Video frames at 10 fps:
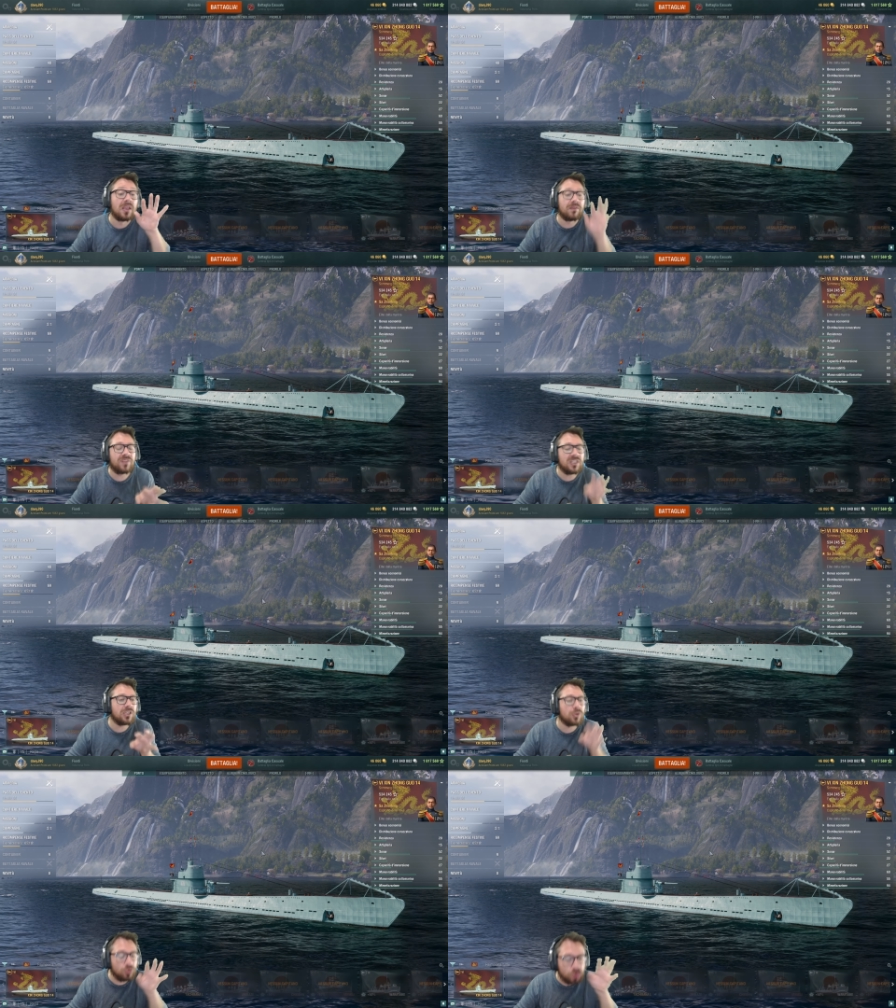Vi
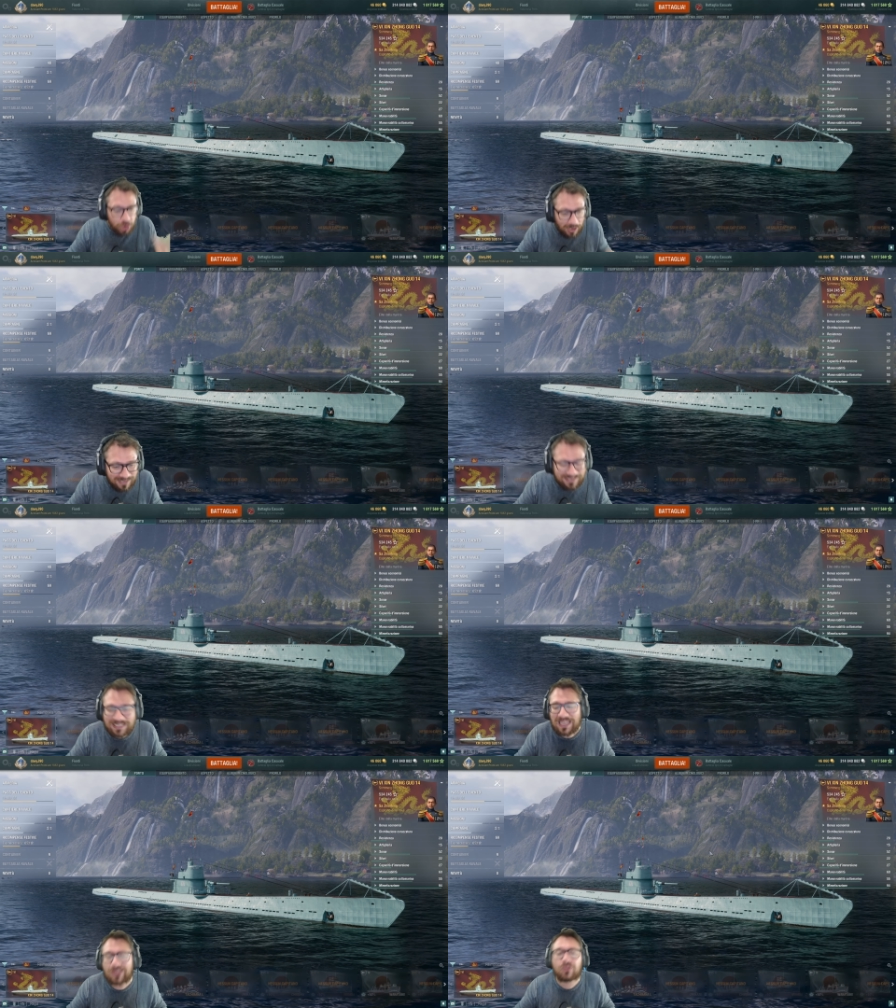dico già
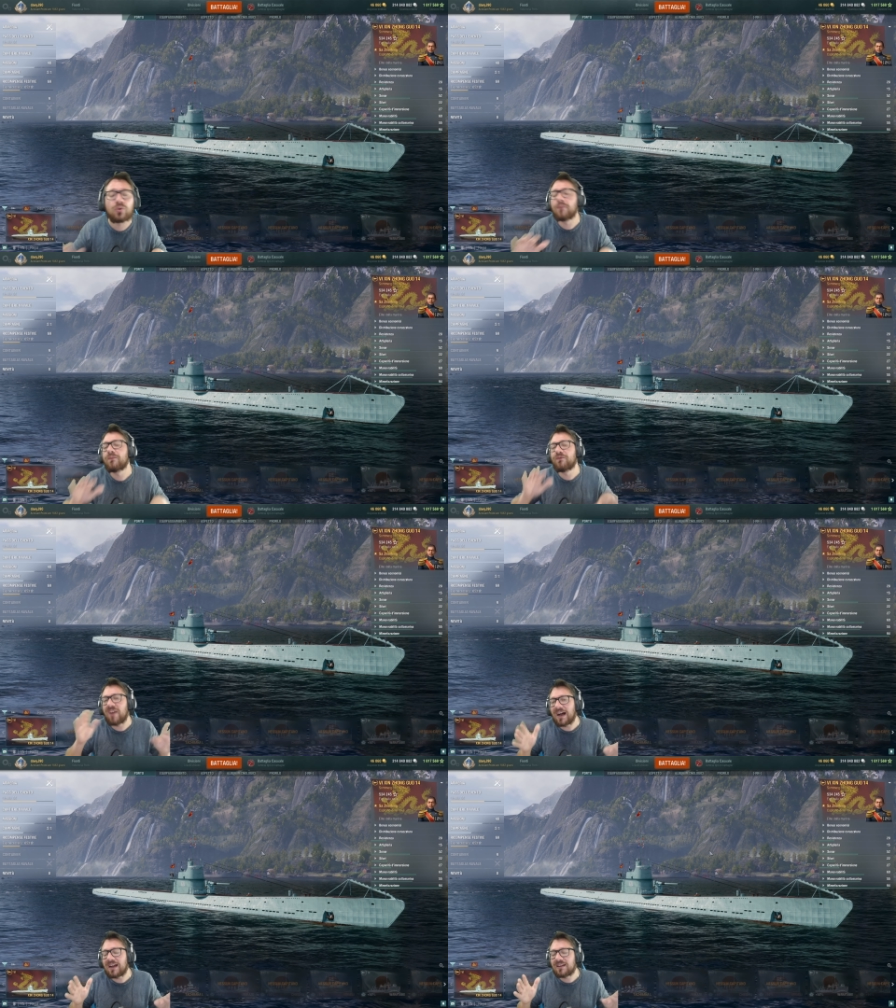che non
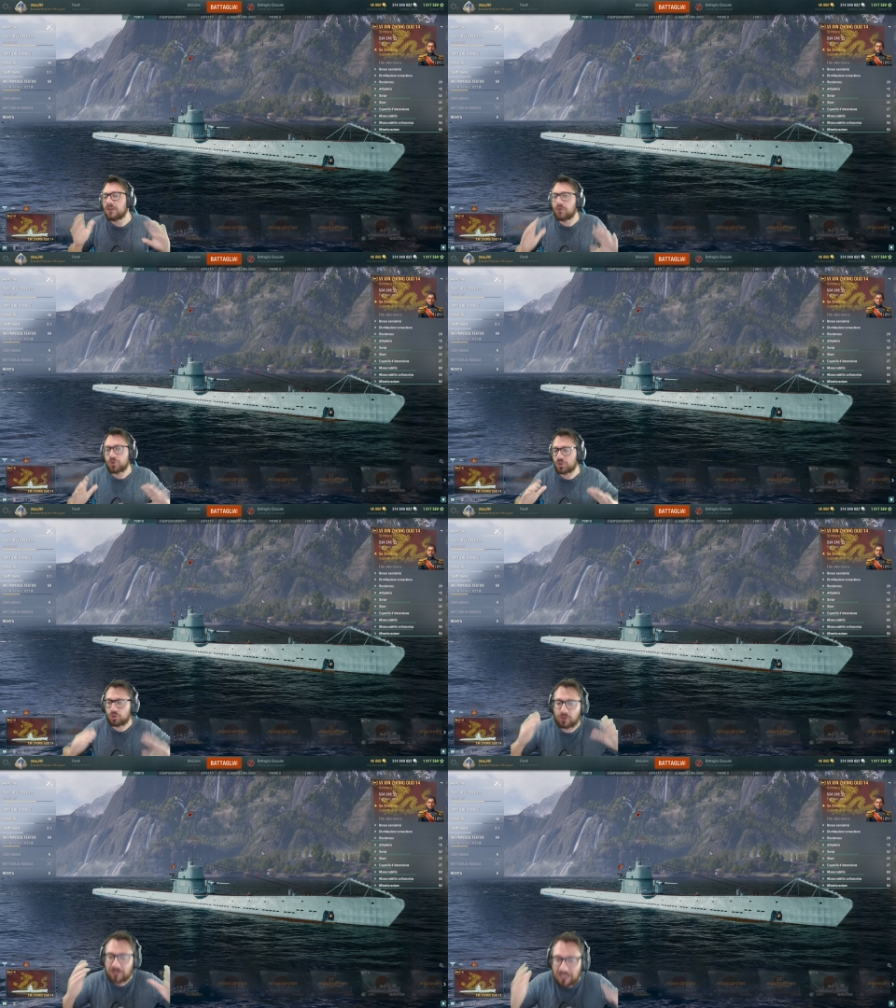vale il
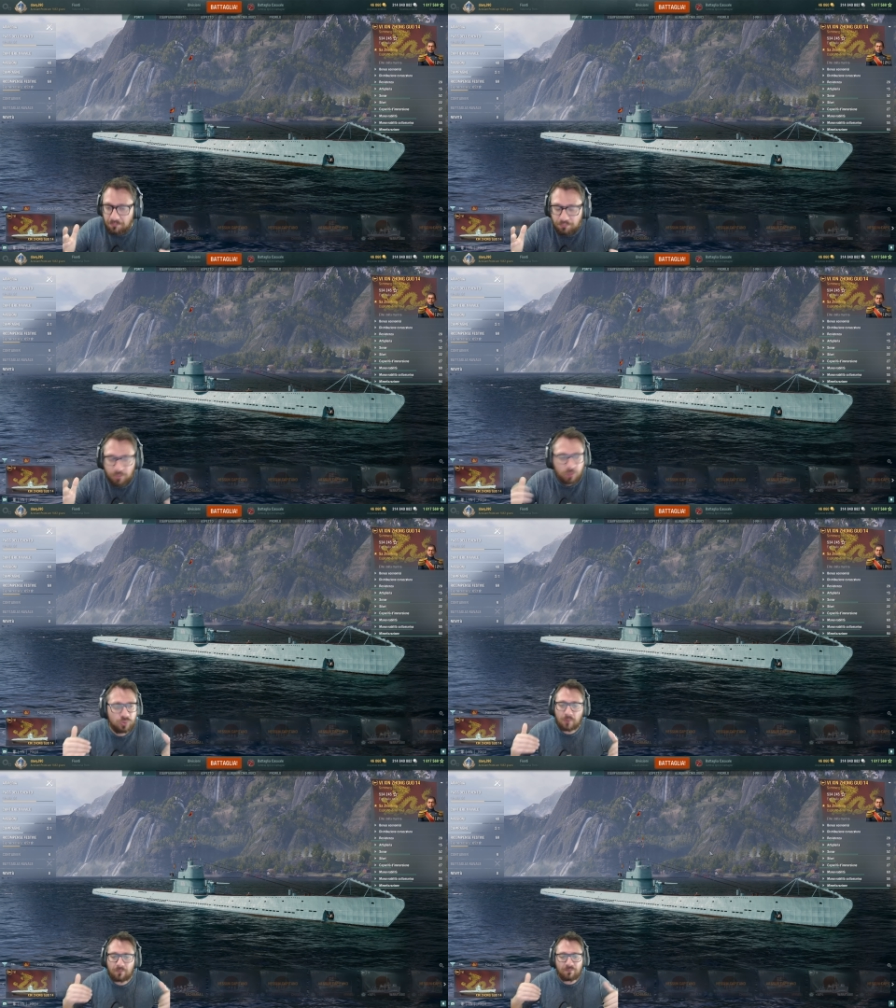vostro tempo,
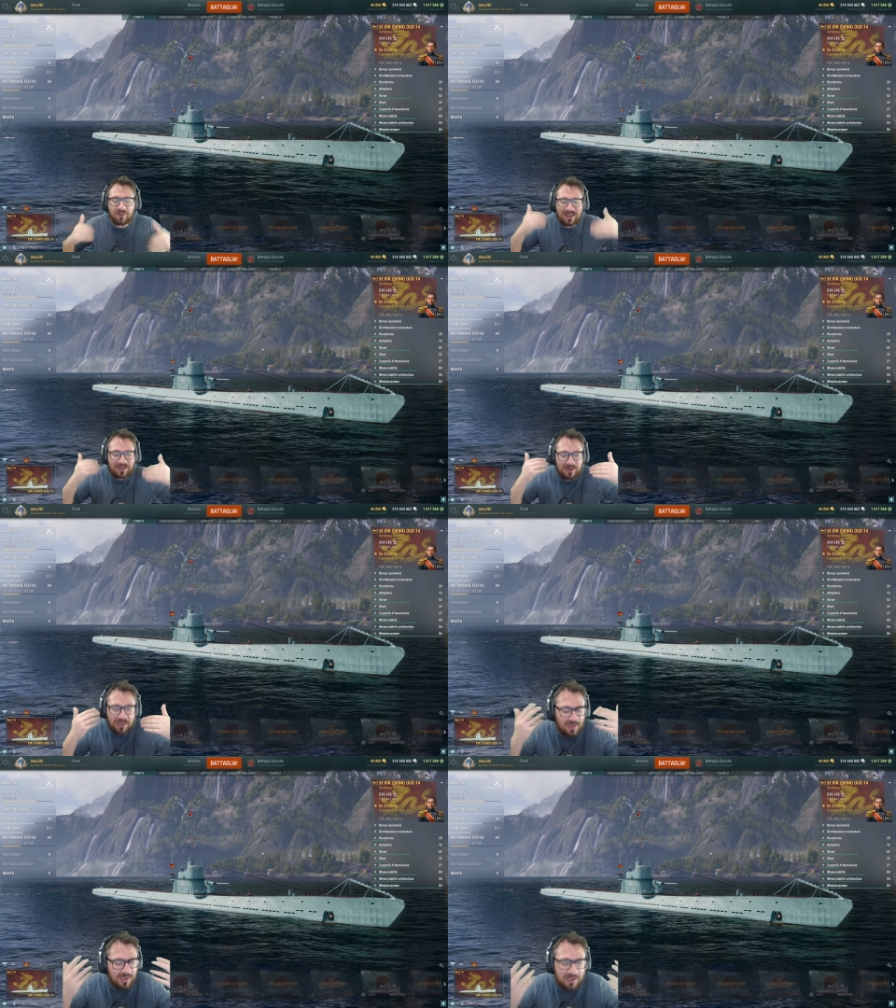non vale